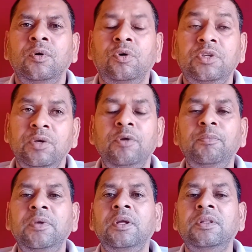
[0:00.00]
और जीवन
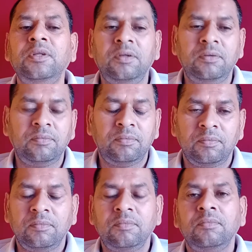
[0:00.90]
में यदि
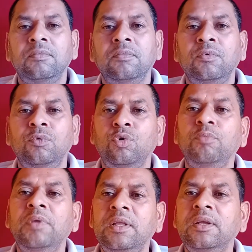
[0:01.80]

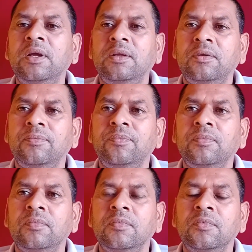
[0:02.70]
गुरु मिल जाए
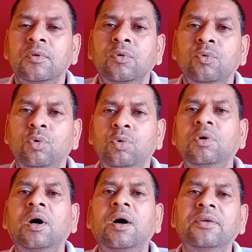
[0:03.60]
गुरु
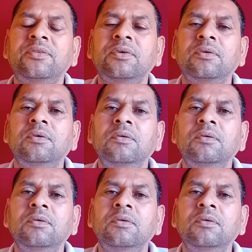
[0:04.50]
का अर्थ